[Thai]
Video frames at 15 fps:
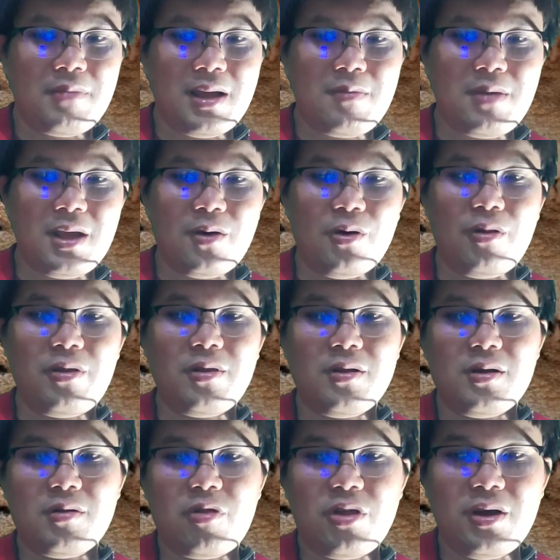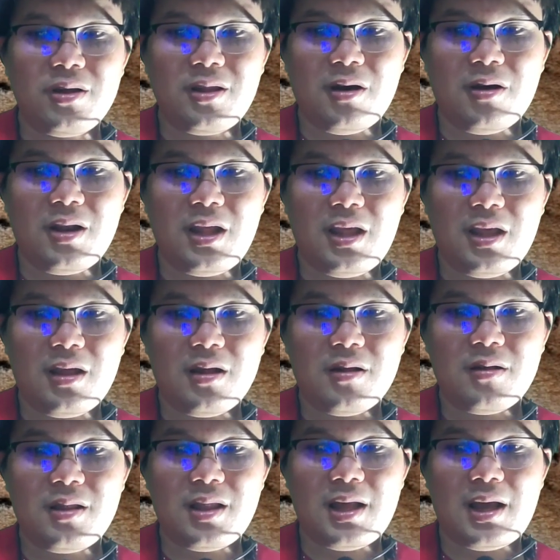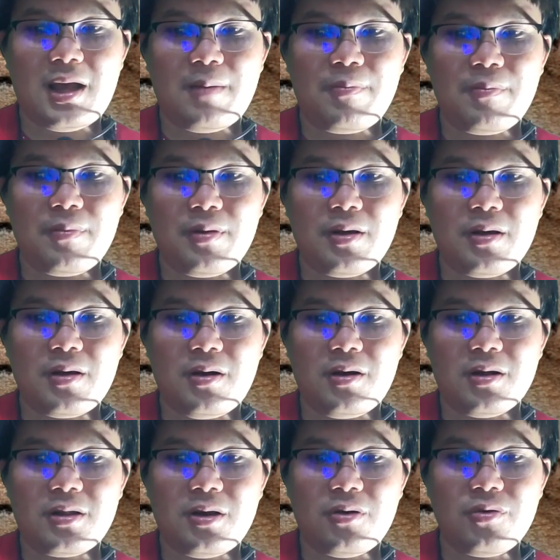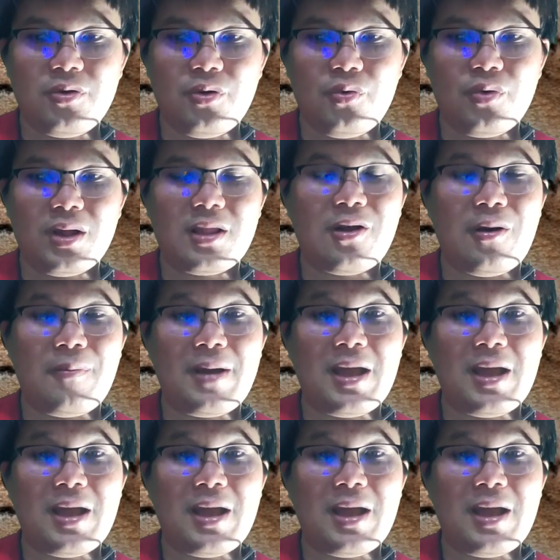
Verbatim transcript: ไม่มีคนซื้อตอนนี้นะครับ ก็ต้องดูกันต่